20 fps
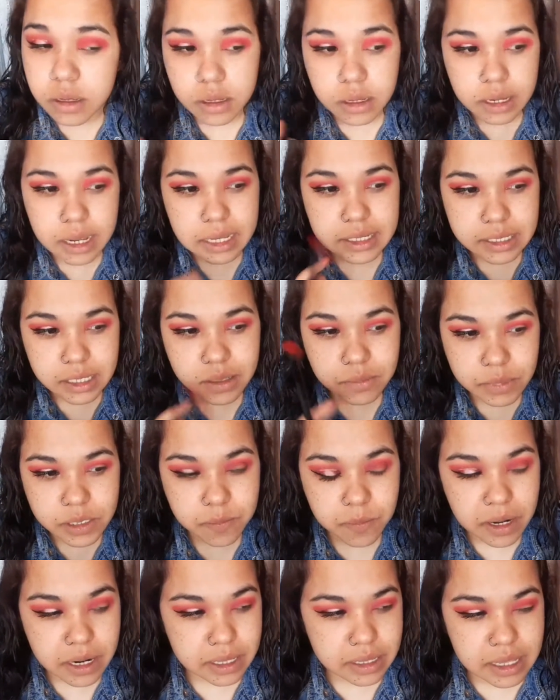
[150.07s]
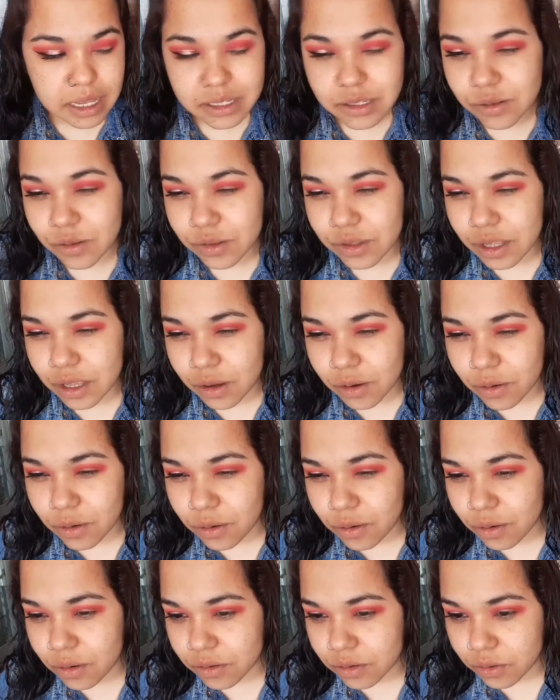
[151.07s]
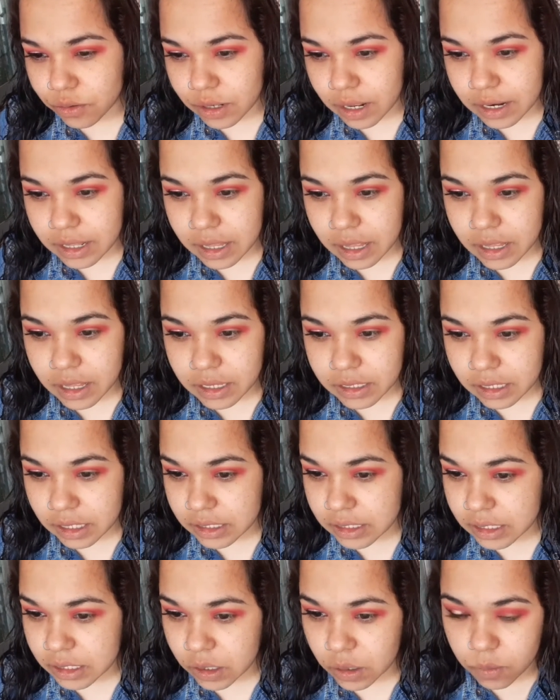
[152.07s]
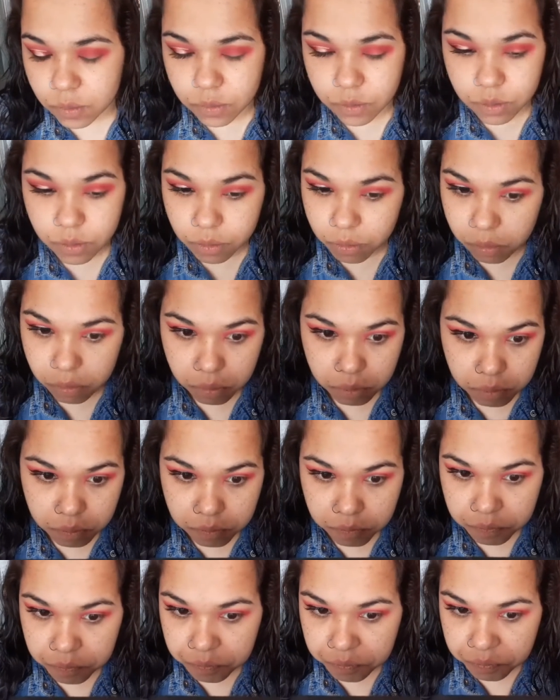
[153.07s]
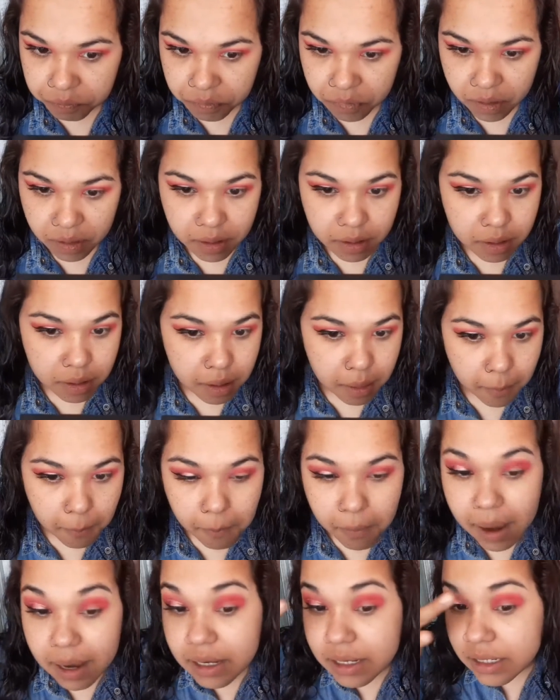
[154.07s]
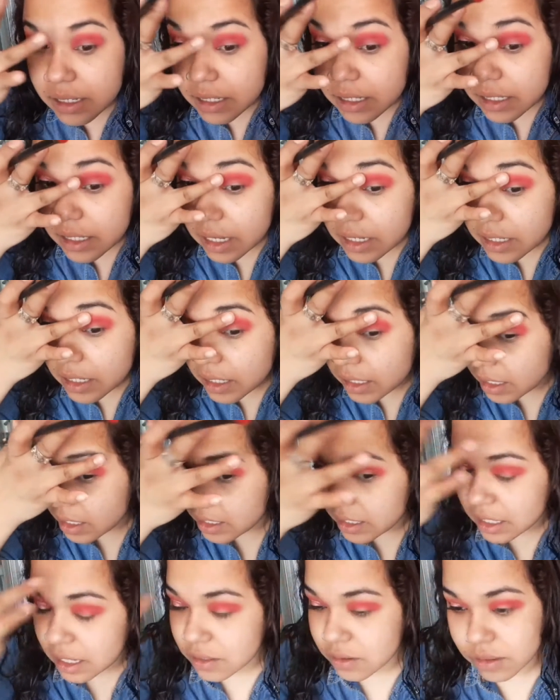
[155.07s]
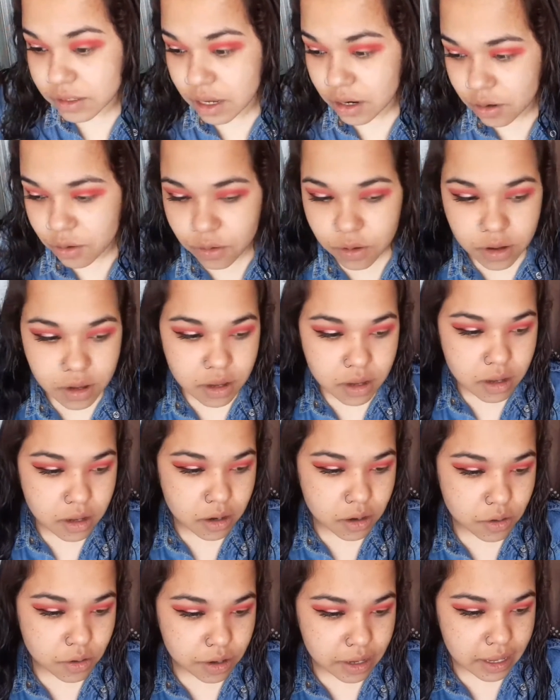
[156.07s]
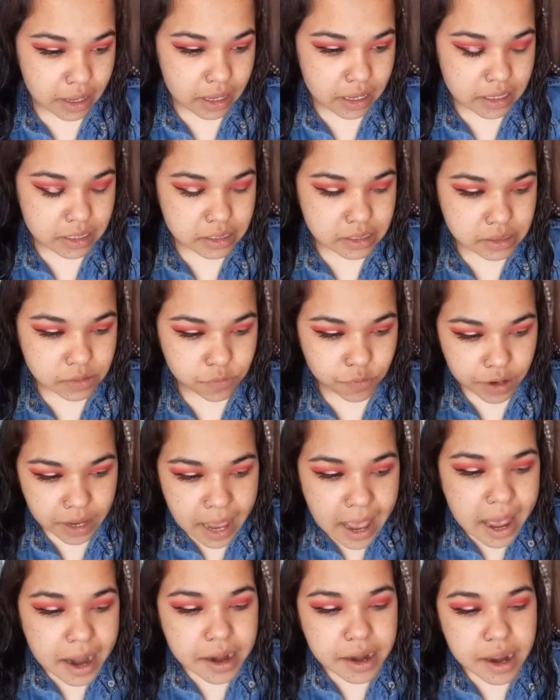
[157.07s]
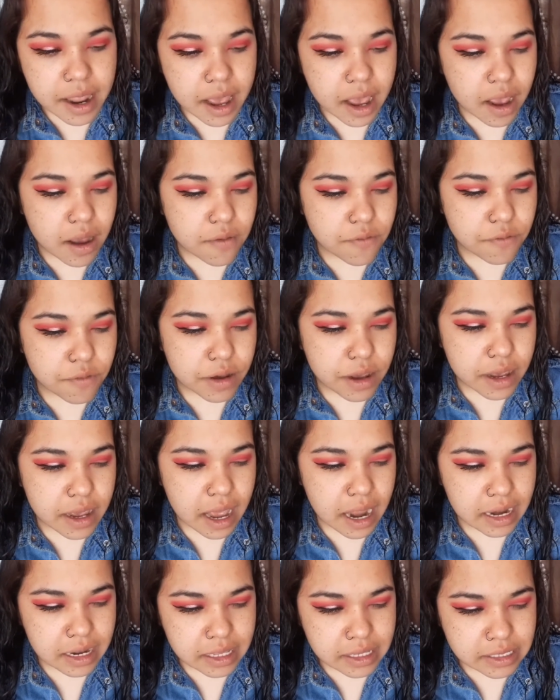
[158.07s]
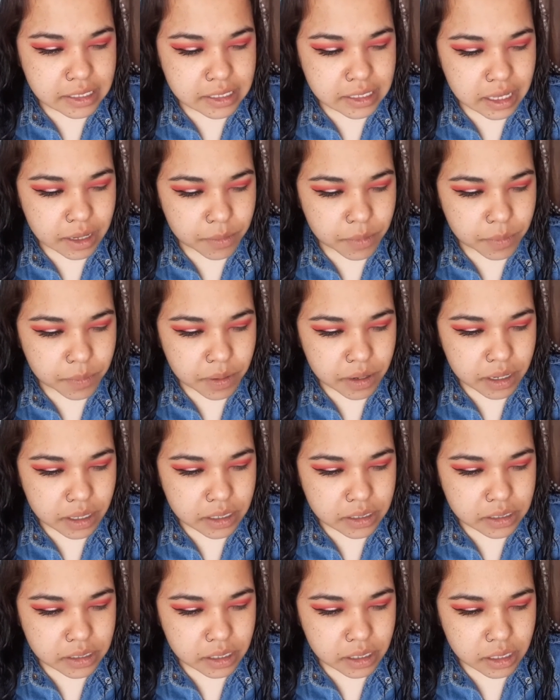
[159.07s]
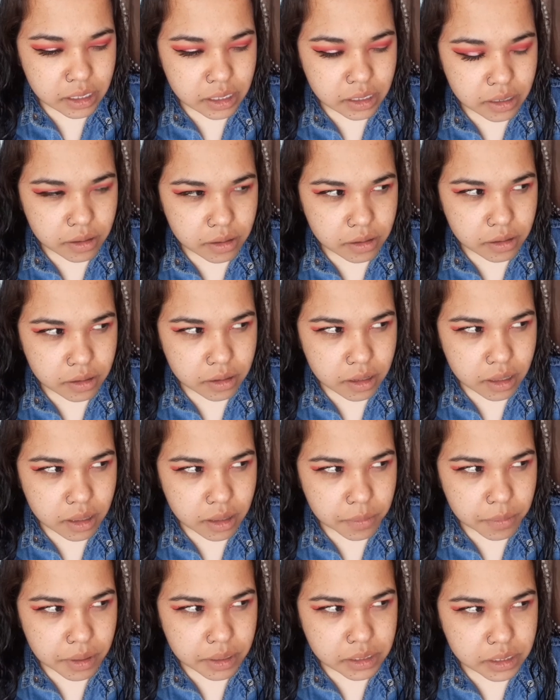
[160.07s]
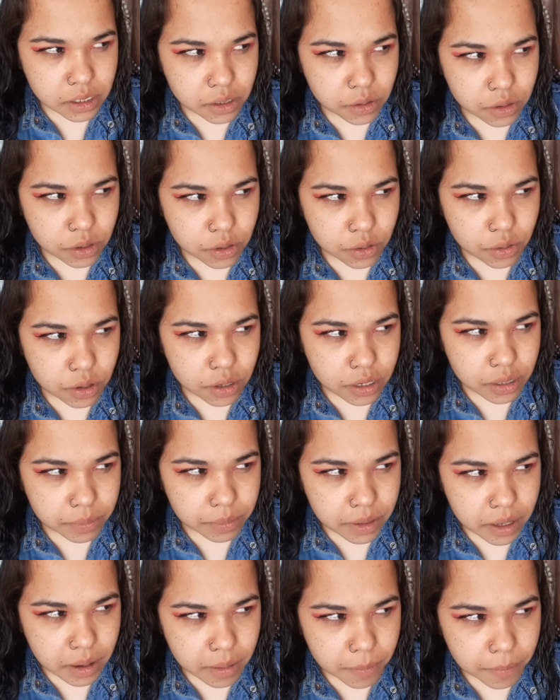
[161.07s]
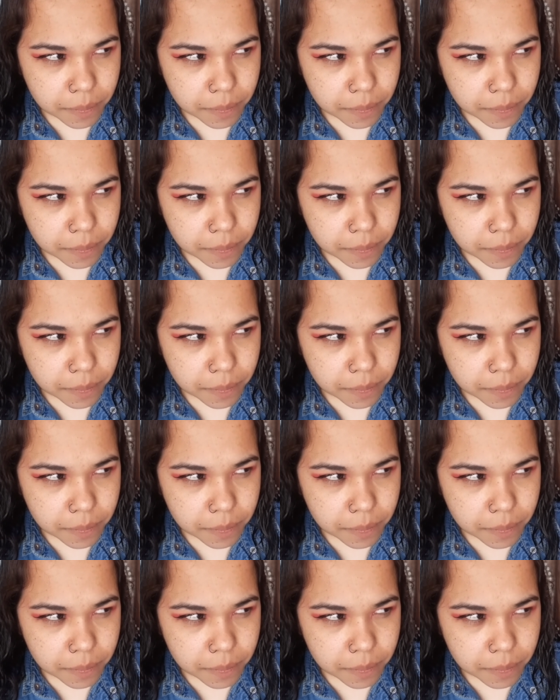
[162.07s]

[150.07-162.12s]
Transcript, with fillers: Casi en mis paletas no tengo tonalidades así como bajitas de intensidad, o sea, no. Lo que es, fue Ana, fue Alicia, me parece, nada más creo que Olivia.